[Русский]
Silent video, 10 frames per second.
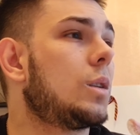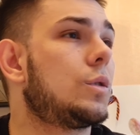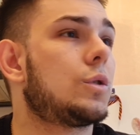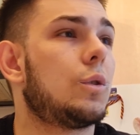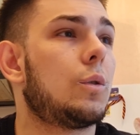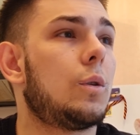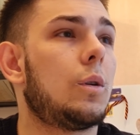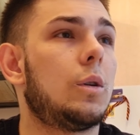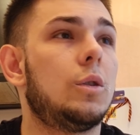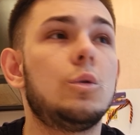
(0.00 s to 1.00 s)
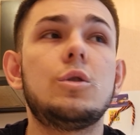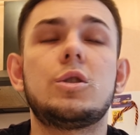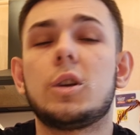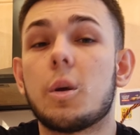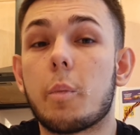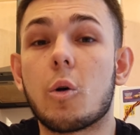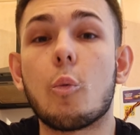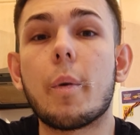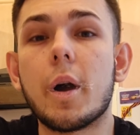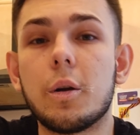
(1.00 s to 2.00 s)
что люди же это
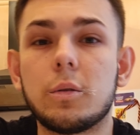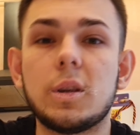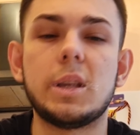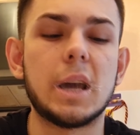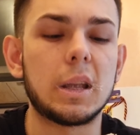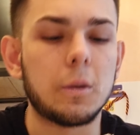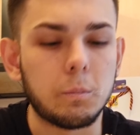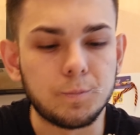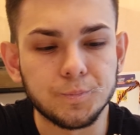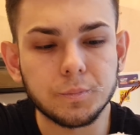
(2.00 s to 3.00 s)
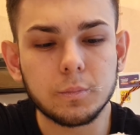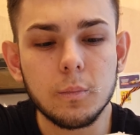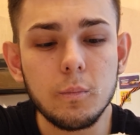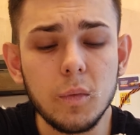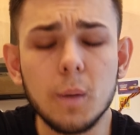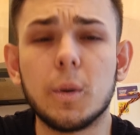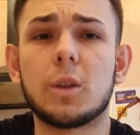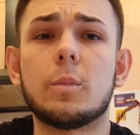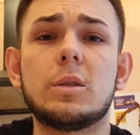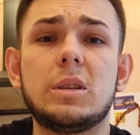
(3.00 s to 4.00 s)
покупают, едят.
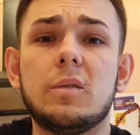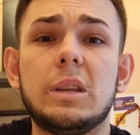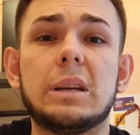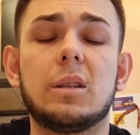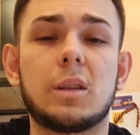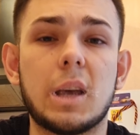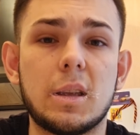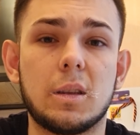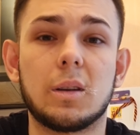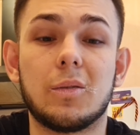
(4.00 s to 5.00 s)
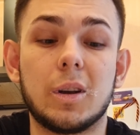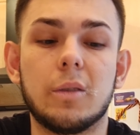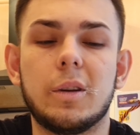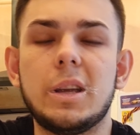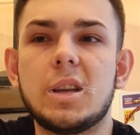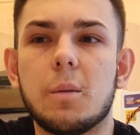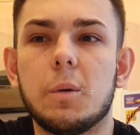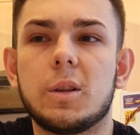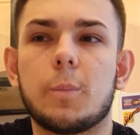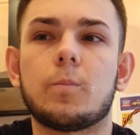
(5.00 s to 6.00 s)
Поэтому, если вы не глотаете, так вы говорите об
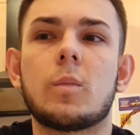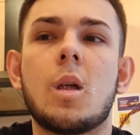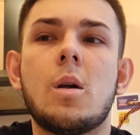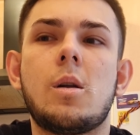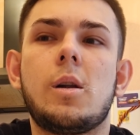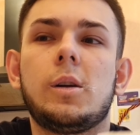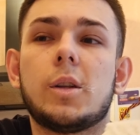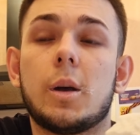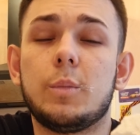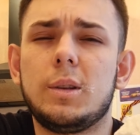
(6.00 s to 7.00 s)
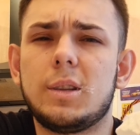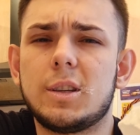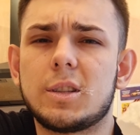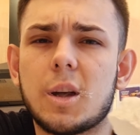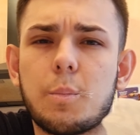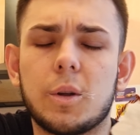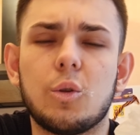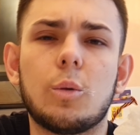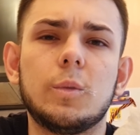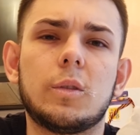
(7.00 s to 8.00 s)
этом. Мне интересно, а
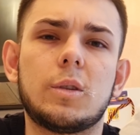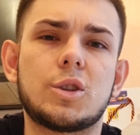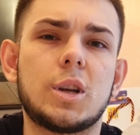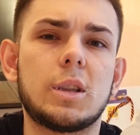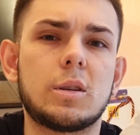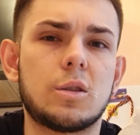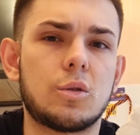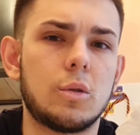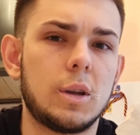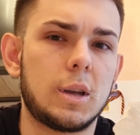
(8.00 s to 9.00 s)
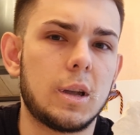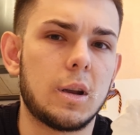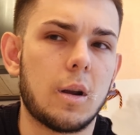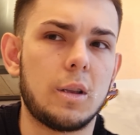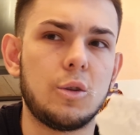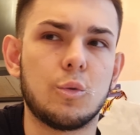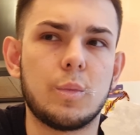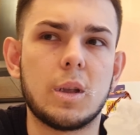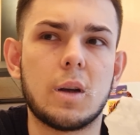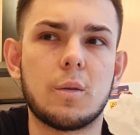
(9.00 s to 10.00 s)
подобного жанра ролики они у
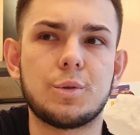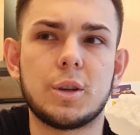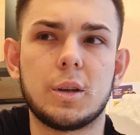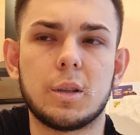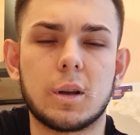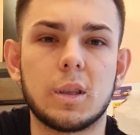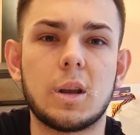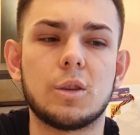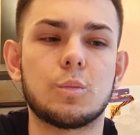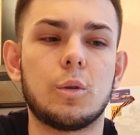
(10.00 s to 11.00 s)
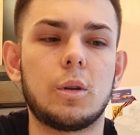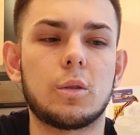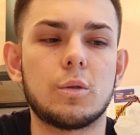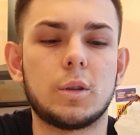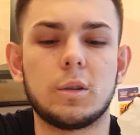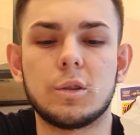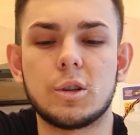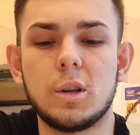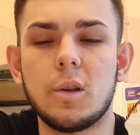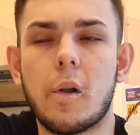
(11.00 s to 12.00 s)
меня вообще на канале смотрят? То есть они
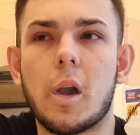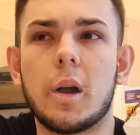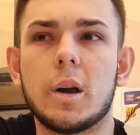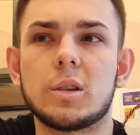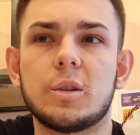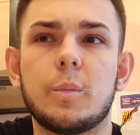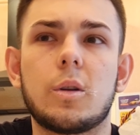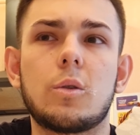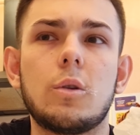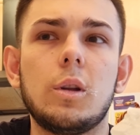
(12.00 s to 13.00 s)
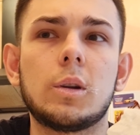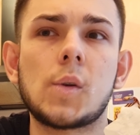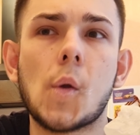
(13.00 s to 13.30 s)
зашли, ага, СМР ролик,